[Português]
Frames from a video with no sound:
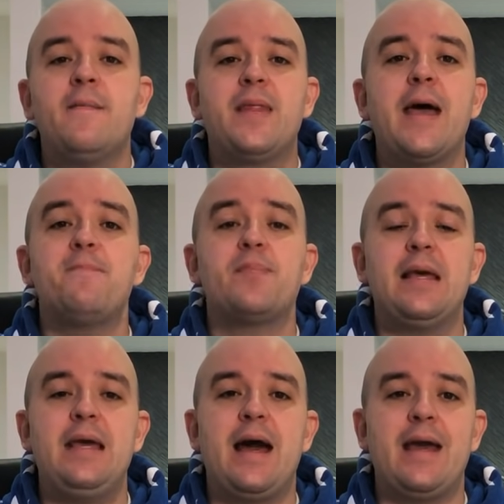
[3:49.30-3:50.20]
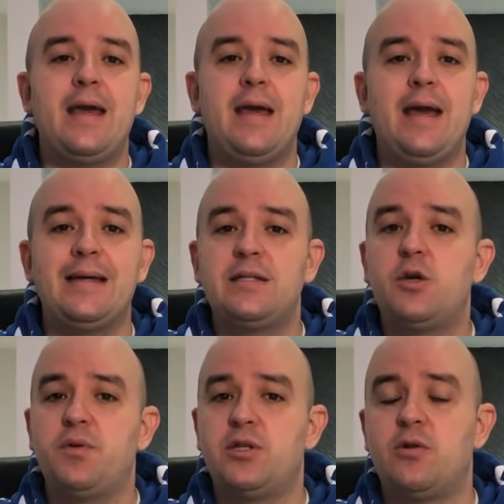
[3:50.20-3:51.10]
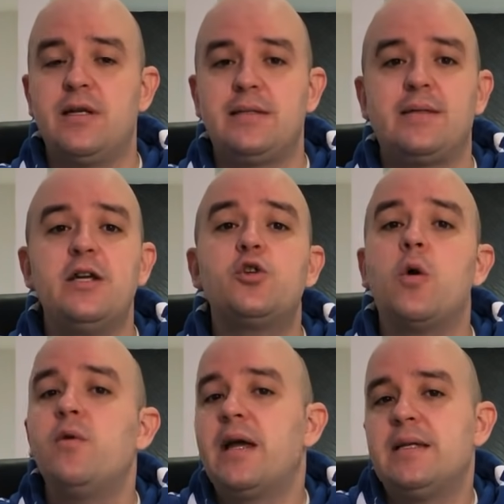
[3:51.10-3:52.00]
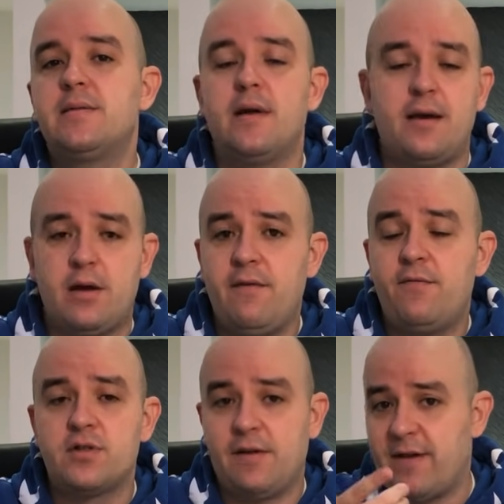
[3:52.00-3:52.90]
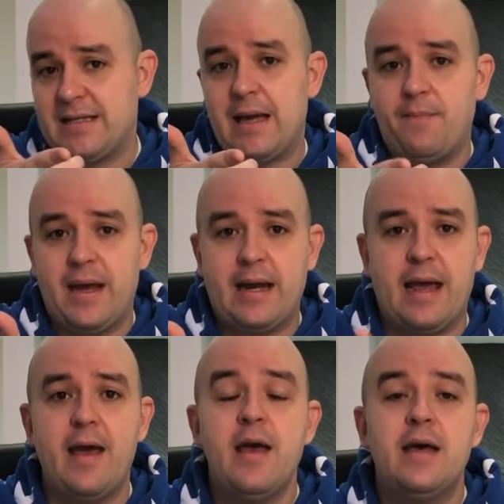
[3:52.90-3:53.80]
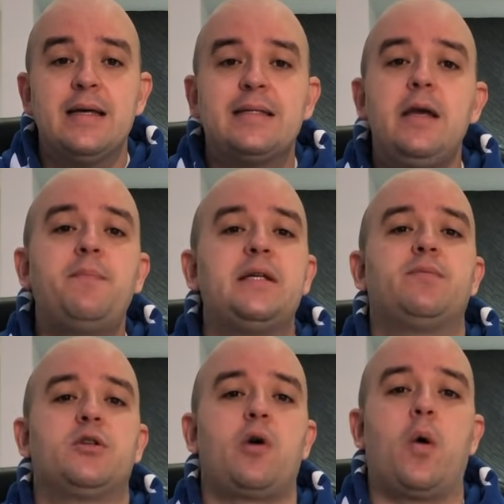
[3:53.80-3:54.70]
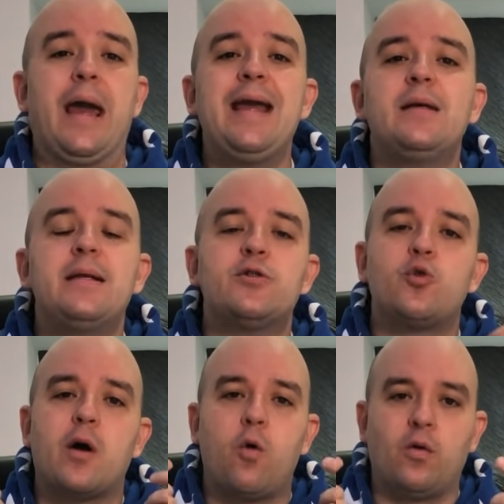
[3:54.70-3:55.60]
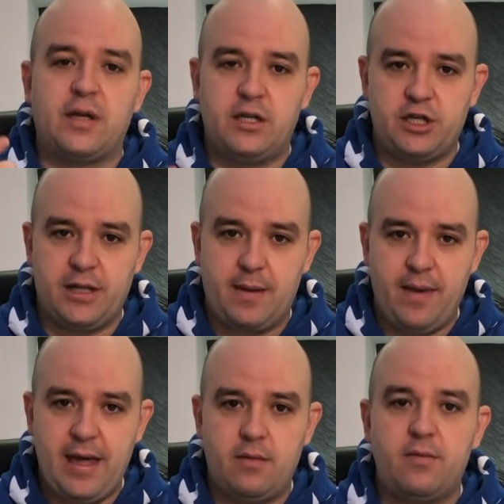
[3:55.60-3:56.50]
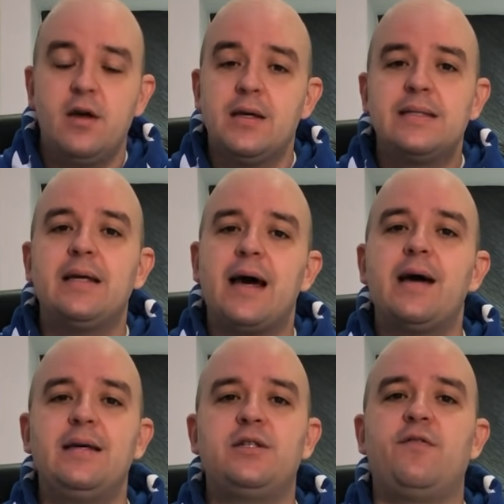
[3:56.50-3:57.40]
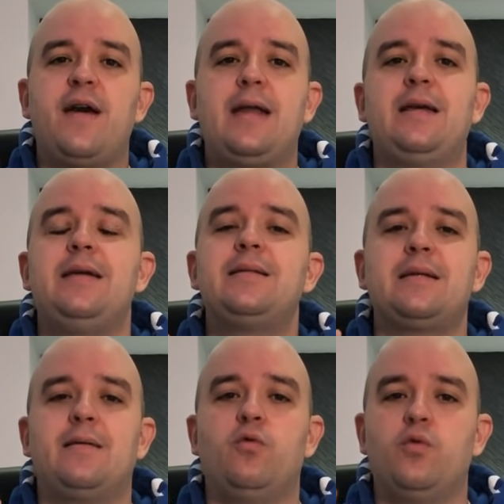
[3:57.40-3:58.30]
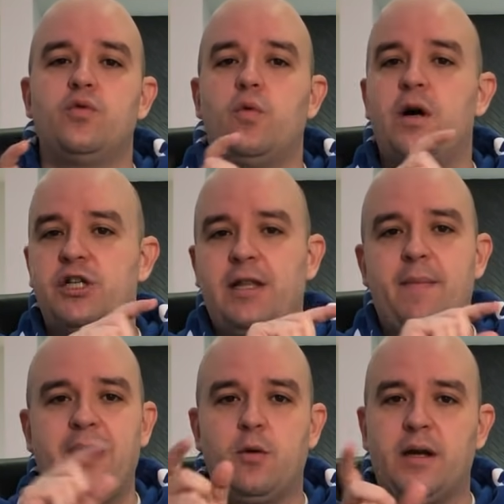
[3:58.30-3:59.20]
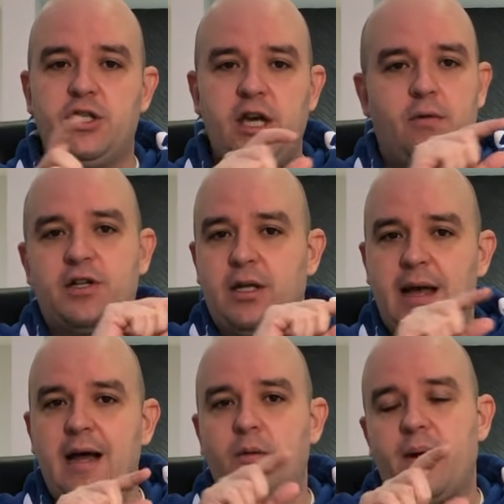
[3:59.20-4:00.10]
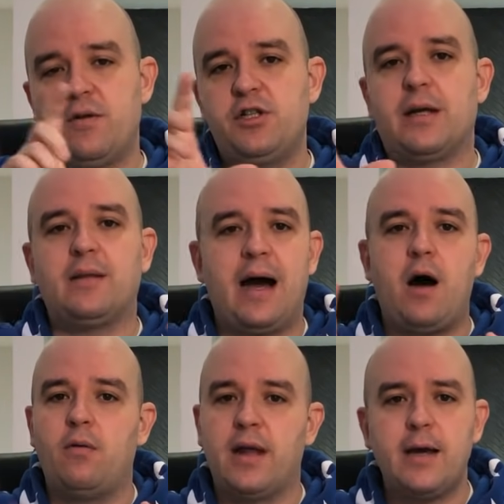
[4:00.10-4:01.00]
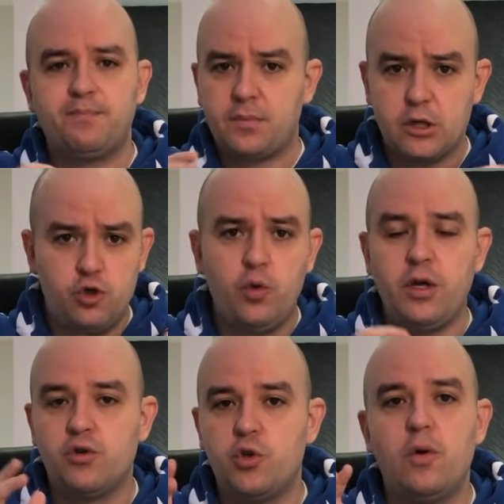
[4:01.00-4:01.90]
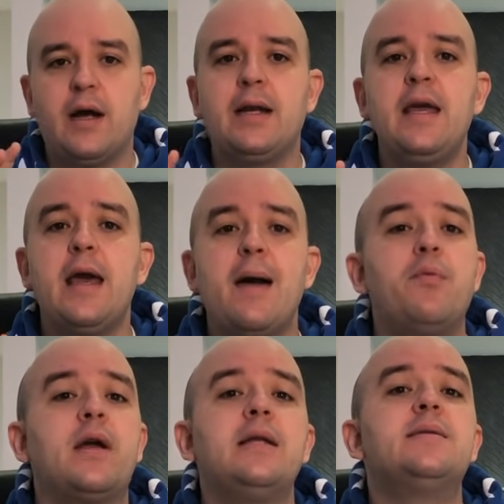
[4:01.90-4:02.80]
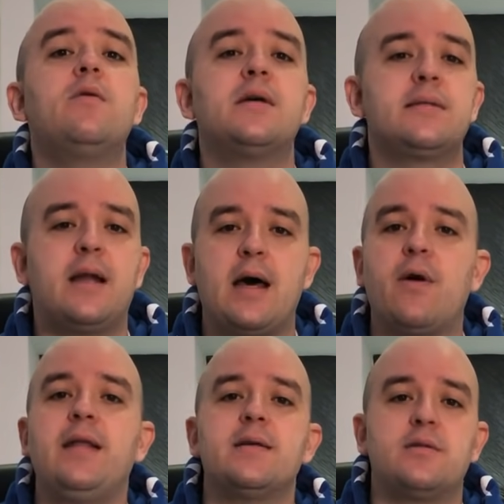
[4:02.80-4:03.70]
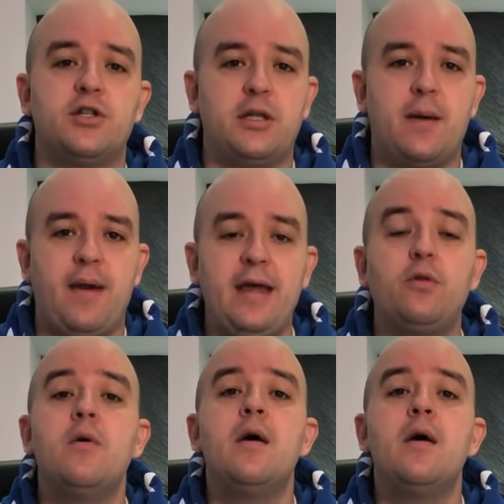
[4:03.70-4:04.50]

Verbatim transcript: né? E aí, esse tipo de solicitante, como que, eles, que você vai saber, né? Simples, pessoal. Entre na sua conta de agendamento, se lá estiver o, agendamento mantido, agendado para o dia tal, né? Junho, julho ali, é porque eles não cancelaram ainda seu agendamento